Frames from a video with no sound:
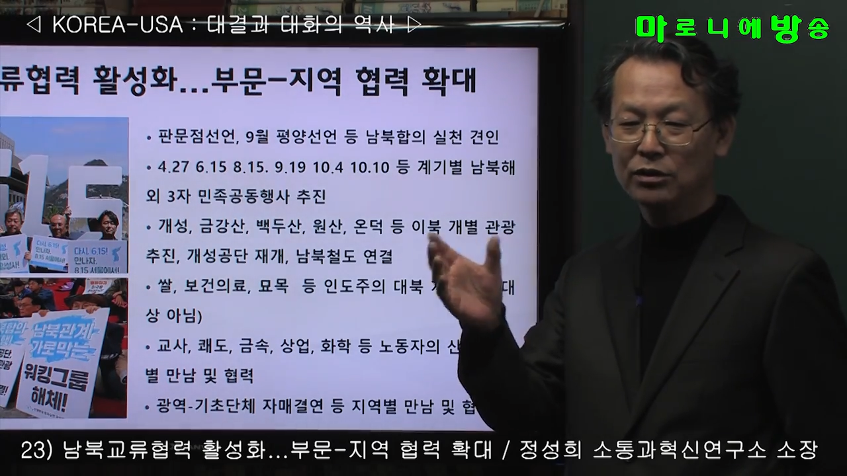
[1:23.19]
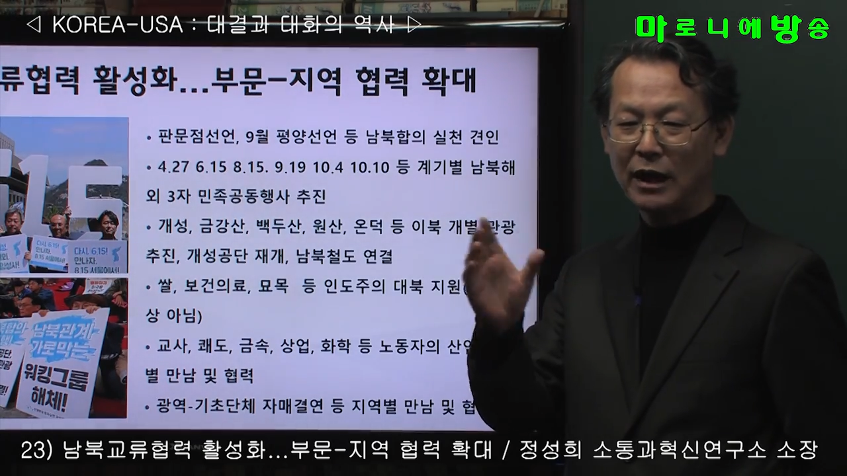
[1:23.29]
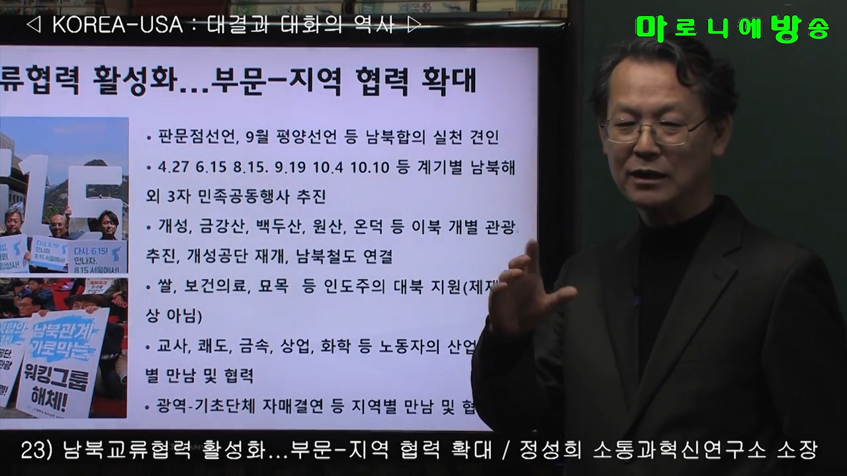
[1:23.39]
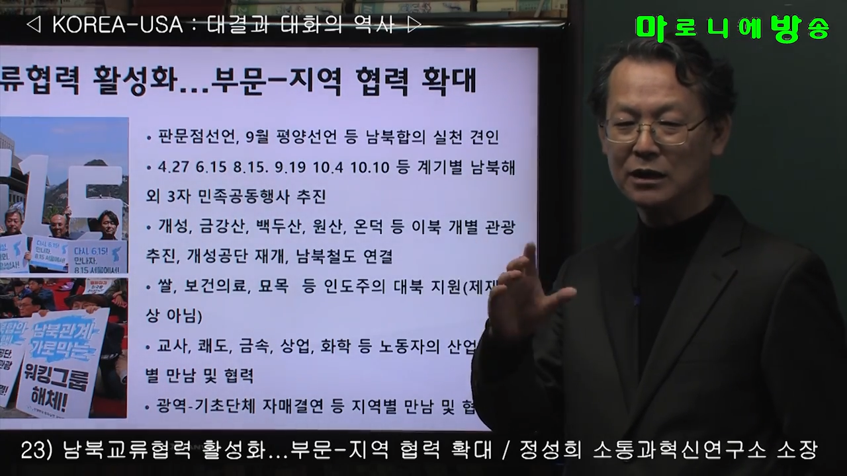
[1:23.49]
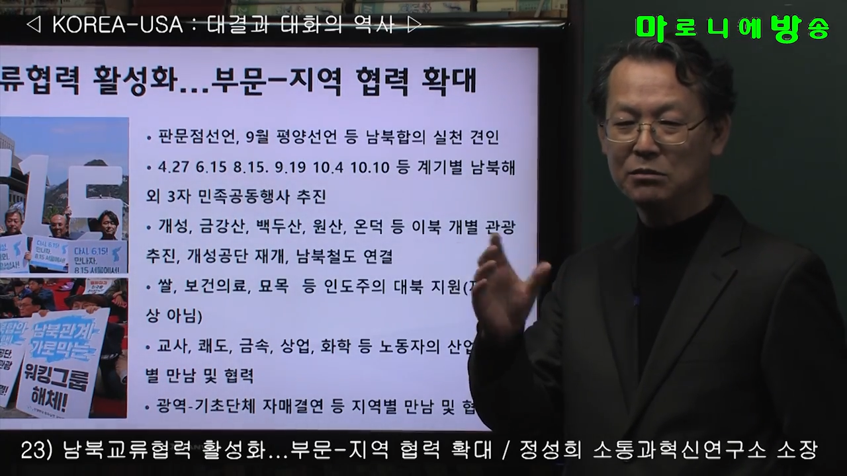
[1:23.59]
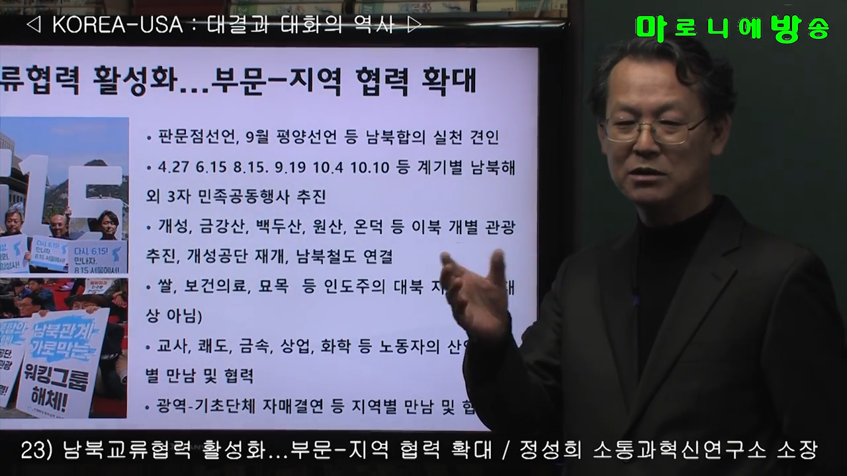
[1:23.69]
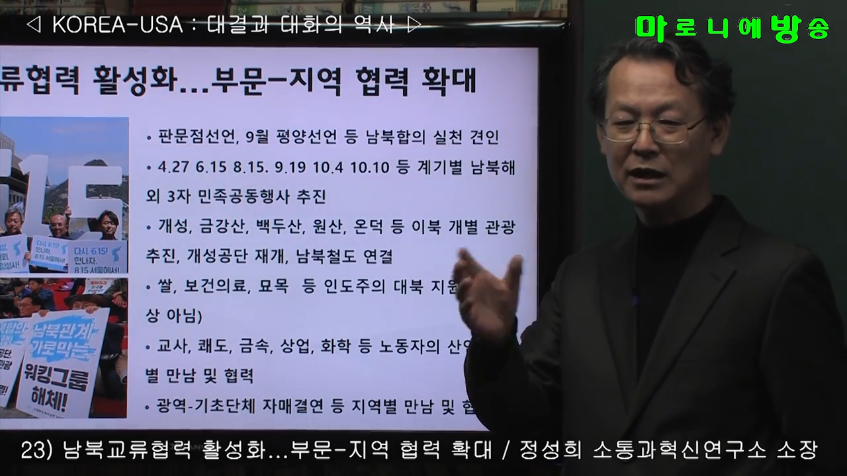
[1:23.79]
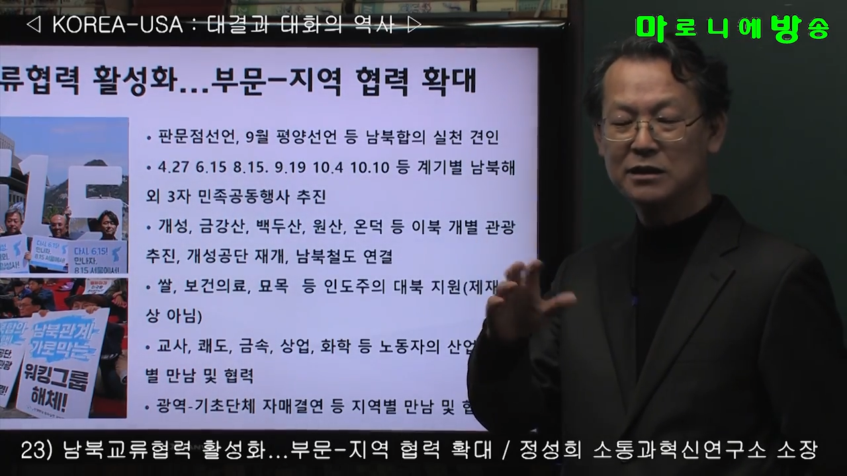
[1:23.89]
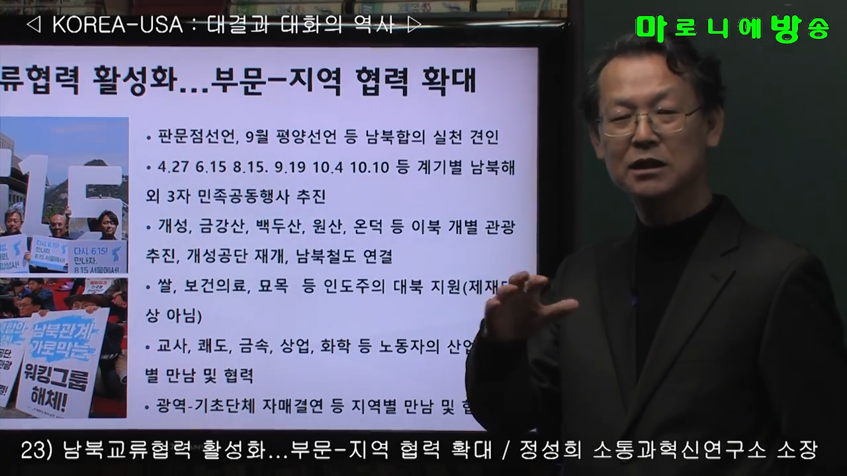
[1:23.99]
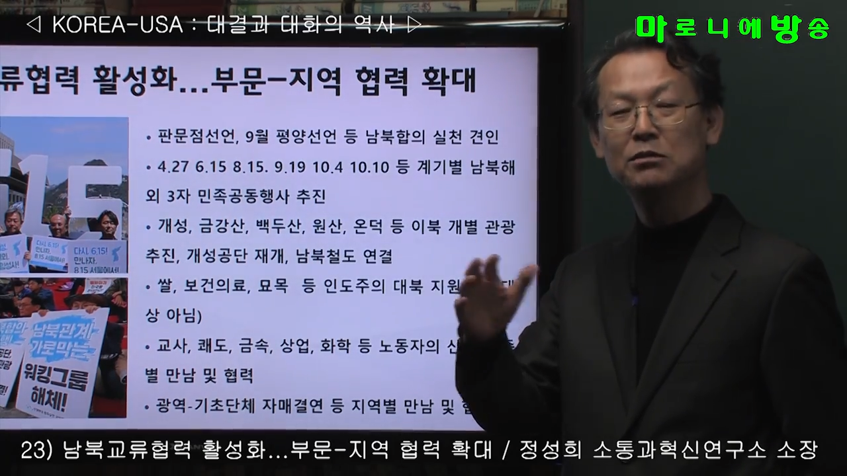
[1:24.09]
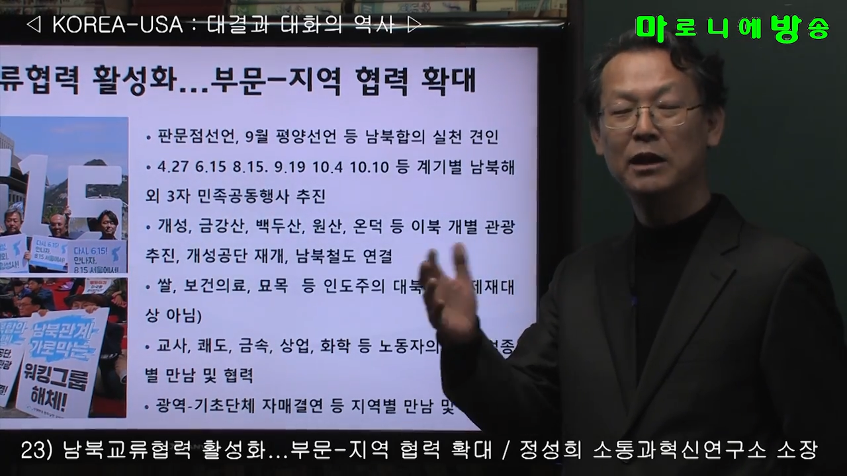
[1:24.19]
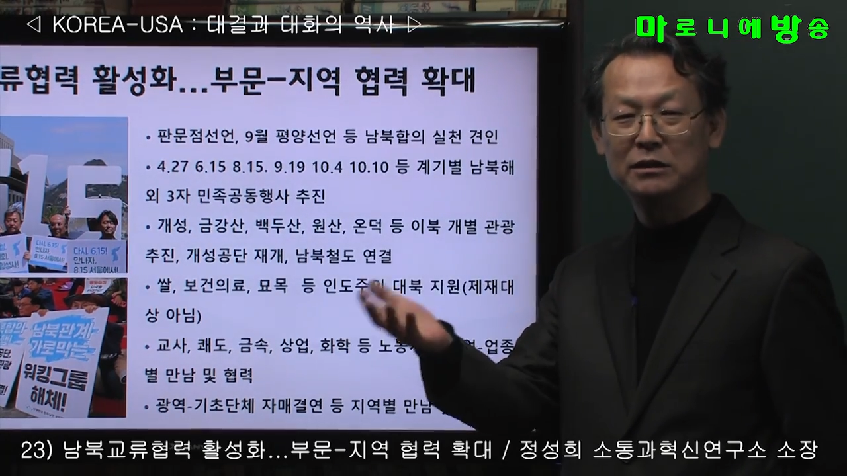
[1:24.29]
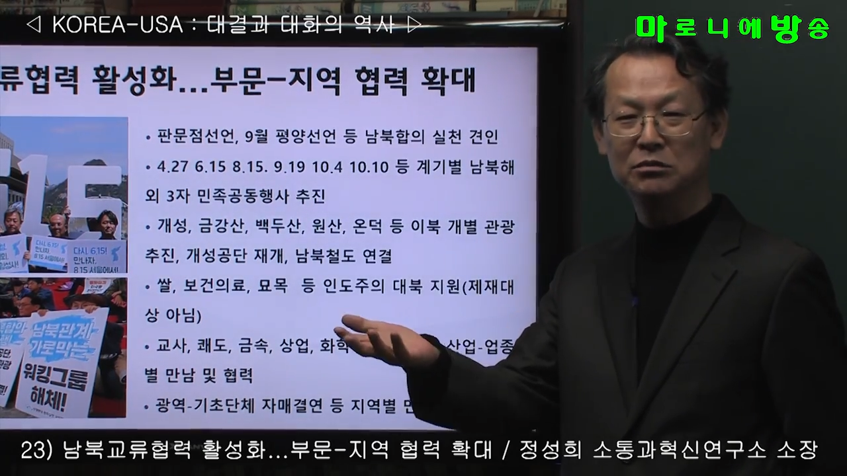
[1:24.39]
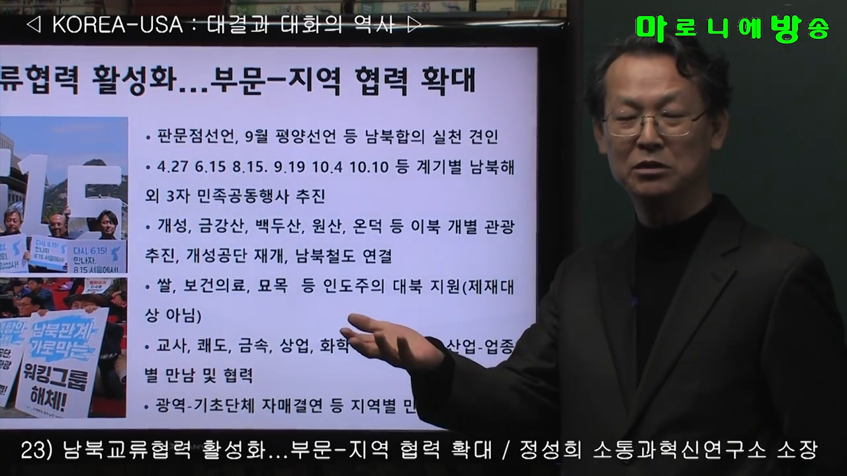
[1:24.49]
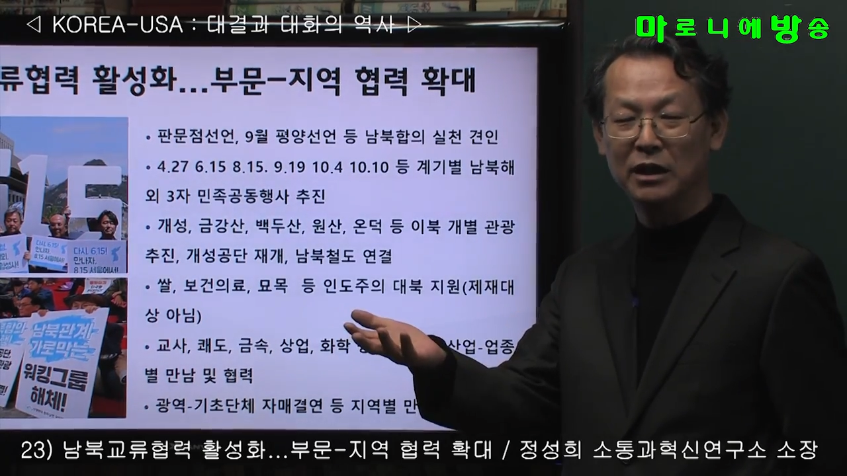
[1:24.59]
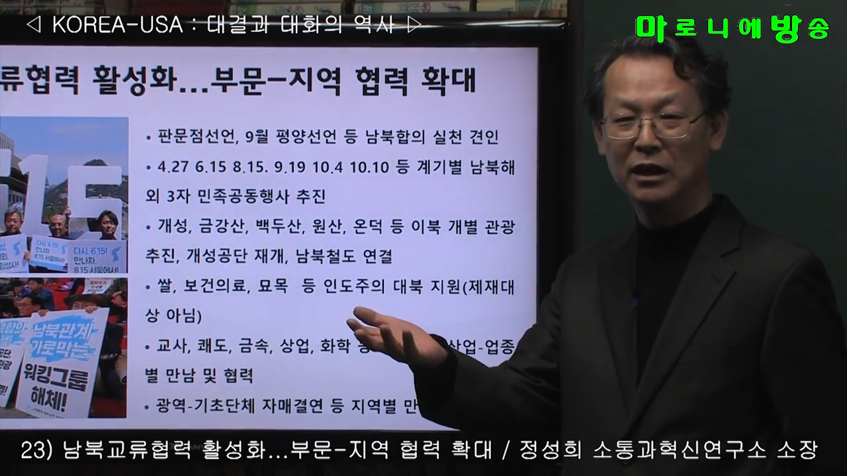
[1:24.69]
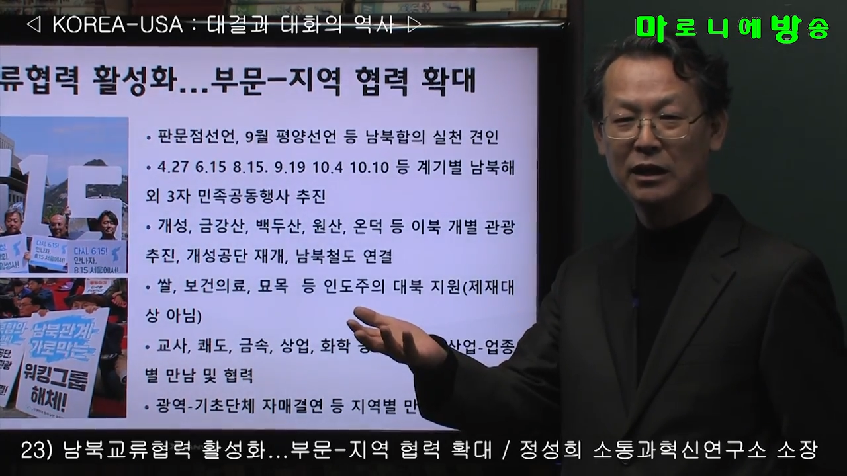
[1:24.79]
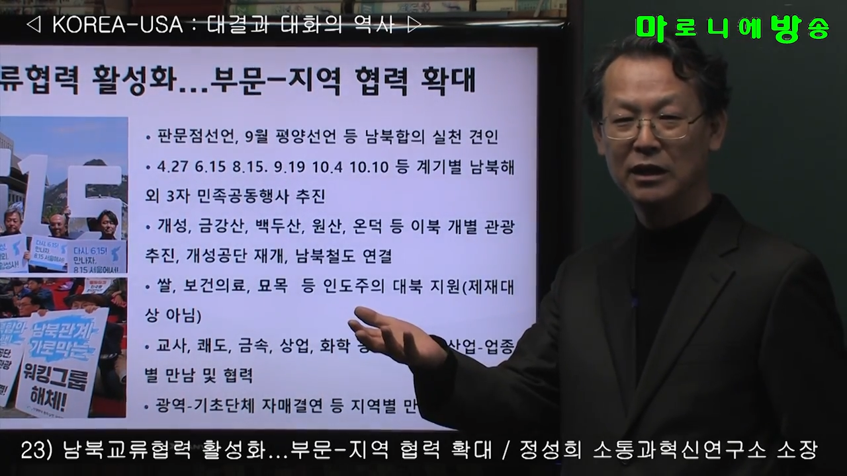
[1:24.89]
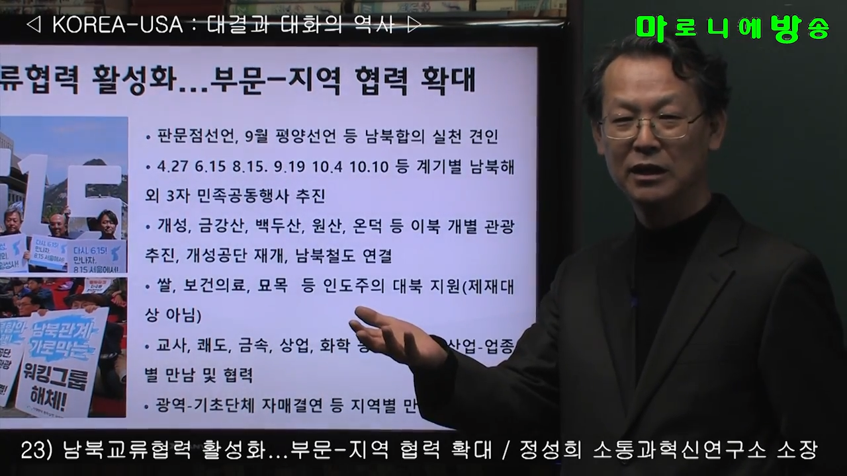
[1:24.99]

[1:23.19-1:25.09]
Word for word: 단거리 미사일 실험을 했습니다.